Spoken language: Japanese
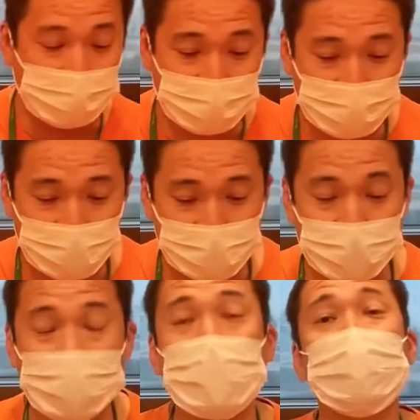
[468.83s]
ね、張ら
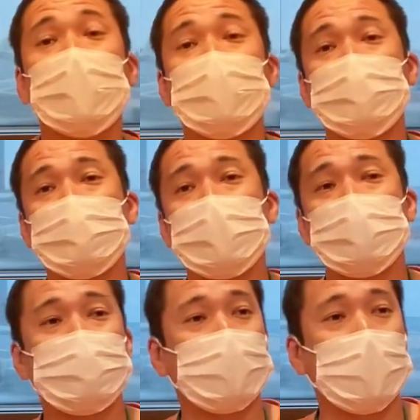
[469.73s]
ないのが一番で
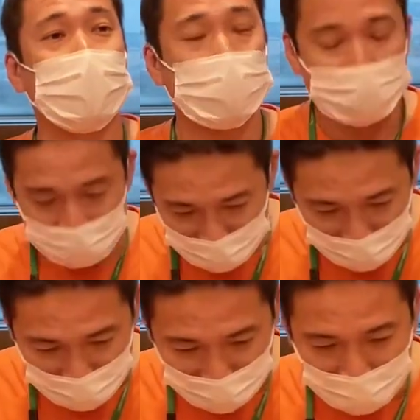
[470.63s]
すわ。
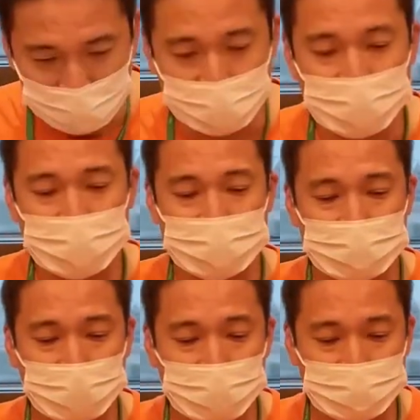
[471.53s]
なので、
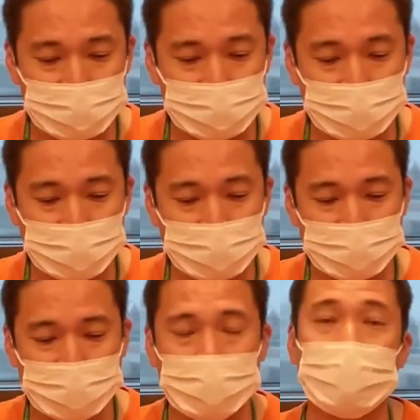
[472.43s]
台風の
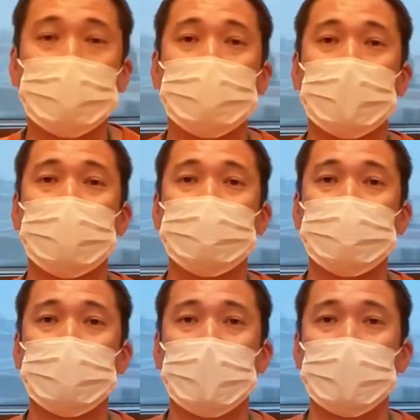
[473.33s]
日の
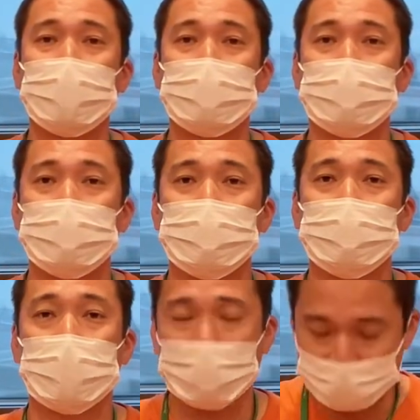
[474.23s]
キャンプは
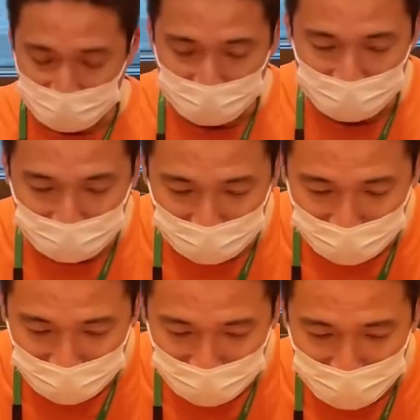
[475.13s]
やめておいた方
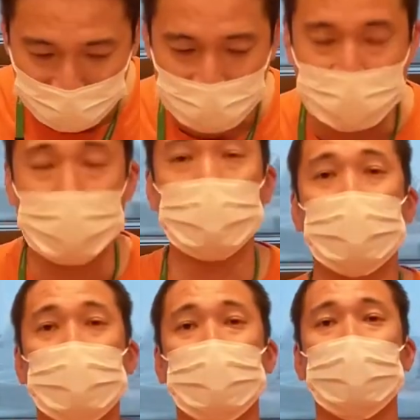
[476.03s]
がいいと
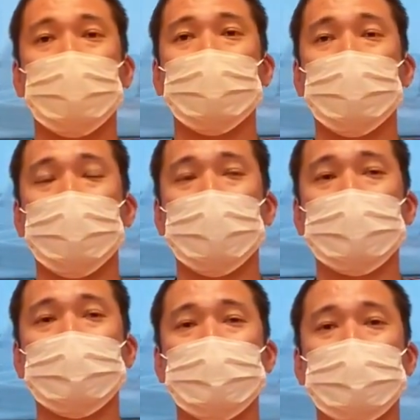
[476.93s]
思いま
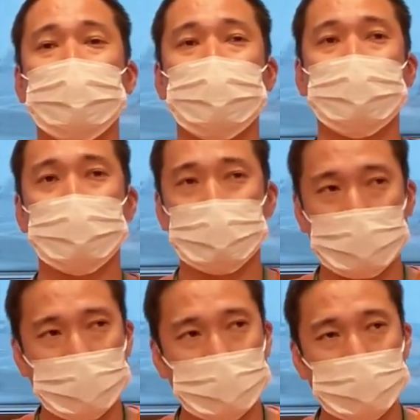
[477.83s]
す。ね、
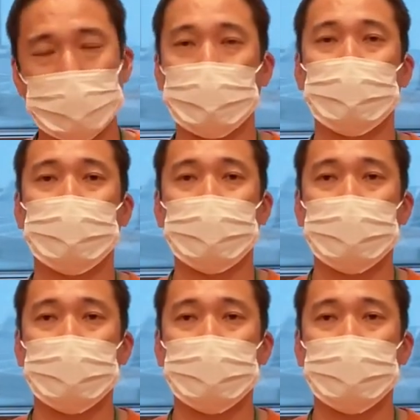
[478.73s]
ということで、